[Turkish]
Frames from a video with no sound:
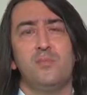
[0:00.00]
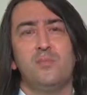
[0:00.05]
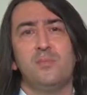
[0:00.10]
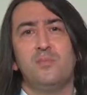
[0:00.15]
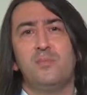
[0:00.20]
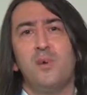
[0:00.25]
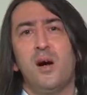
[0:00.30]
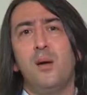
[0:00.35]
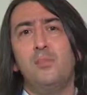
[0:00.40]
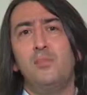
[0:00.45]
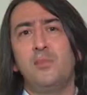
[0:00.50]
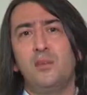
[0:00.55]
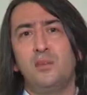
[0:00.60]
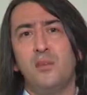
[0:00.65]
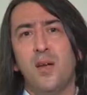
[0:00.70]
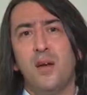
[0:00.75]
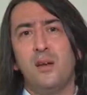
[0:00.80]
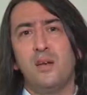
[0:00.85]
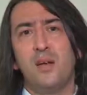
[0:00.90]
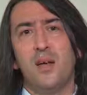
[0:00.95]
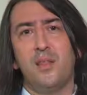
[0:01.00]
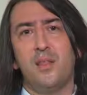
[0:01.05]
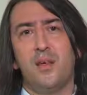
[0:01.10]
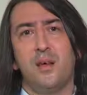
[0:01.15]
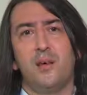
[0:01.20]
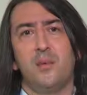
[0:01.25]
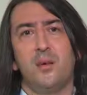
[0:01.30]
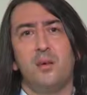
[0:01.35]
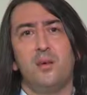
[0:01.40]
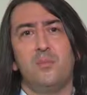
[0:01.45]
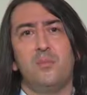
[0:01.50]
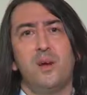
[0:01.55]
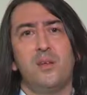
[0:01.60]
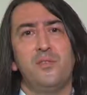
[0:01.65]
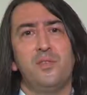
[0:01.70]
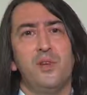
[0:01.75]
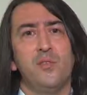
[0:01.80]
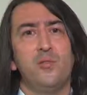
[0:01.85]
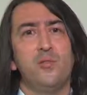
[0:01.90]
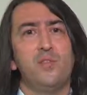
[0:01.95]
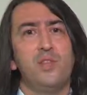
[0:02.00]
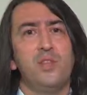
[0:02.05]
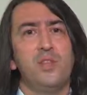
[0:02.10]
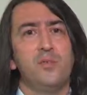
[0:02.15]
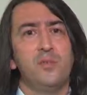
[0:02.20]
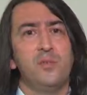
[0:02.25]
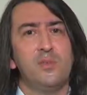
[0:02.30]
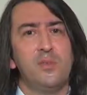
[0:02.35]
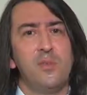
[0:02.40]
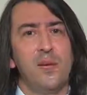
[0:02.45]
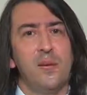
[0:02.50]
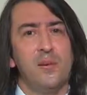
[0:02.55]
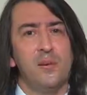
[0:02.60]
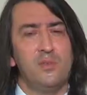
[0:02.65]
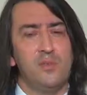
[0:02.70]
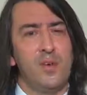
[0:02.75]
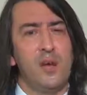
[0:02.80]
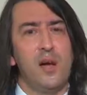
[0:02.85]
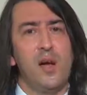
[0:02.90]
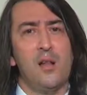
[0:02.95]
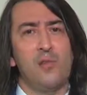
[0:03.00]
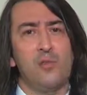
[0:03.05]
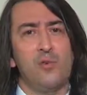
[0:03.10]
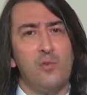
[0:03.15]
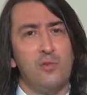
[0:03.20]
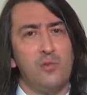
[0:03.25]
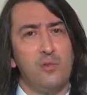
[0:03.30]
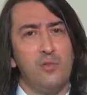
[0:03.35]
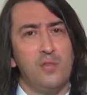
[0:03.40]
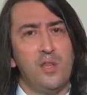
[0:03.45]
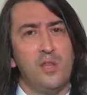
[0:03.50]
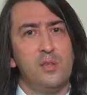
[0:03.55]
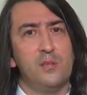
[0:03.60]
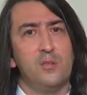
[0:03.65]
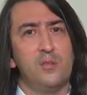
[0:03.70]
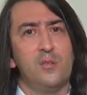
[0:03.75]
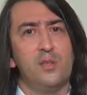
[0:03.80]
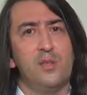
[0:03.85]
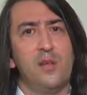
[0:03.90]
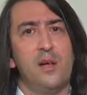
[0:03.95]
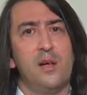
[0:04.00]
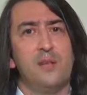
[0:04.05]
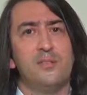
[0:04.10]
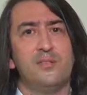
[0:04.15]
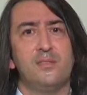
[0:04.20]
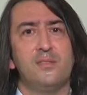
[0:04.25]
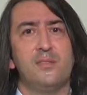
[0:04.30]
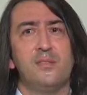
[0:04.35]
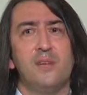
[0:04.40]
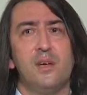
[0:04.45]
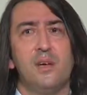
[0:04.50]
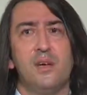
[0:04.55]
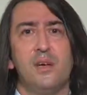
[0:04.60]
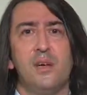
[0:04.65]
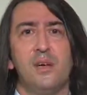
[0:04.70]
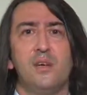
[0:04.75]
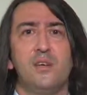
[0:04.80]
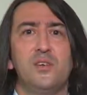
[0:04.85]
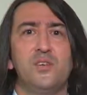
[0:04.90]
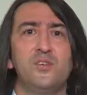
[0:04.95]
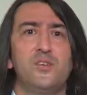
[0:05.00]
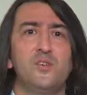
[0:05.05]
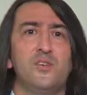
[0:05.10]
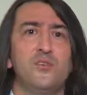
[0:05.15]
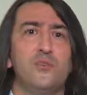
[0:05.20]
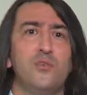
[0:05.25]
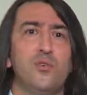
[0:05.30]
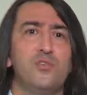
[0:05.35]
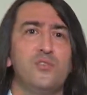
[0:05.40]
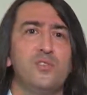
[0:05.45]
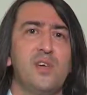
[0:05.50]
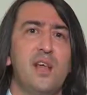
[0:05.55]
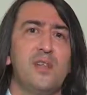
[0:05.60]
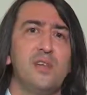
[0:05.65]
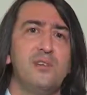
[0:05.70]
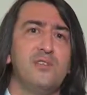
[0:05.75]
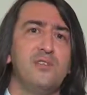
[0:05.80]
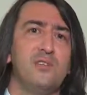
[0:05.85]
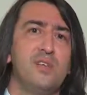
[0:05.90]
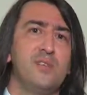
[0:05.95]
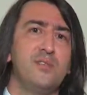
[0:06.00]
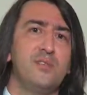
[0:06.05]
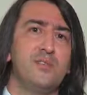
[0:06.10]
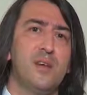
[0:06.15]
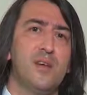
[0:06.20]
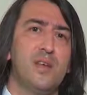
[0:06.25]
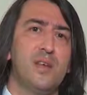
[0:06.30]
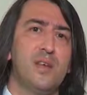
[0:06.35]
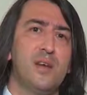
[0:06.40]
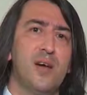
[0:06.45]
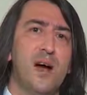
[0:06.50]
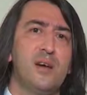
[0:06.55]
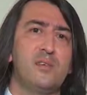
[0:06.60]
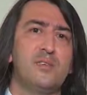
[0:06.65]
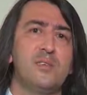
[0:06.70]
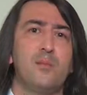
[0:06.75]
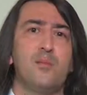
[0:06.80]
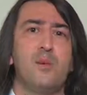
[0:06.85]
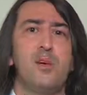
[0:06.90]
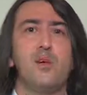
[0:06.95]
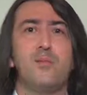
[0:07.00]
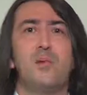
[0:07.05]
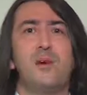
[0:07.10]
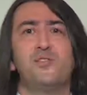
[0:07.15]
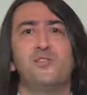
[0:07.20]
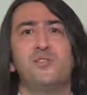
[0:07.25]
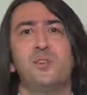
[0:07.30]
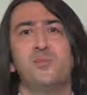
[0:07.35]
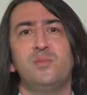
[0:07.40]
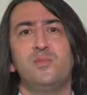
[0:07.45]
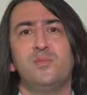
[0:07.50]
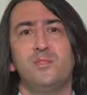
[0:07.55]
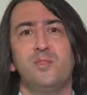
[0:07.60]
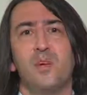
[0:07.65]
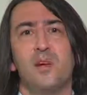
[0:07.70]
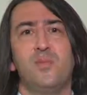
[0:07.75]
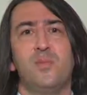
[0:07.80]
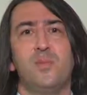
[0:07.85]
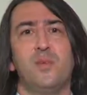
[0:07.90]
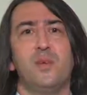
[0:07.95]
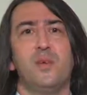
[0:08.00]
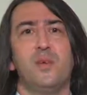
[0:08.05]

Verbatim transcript: Biz bağımlılık derken e, madde kullanımında ve alkol kullanımında aslında kişinin sosyal işlevselliği aksamaya başlamışsa,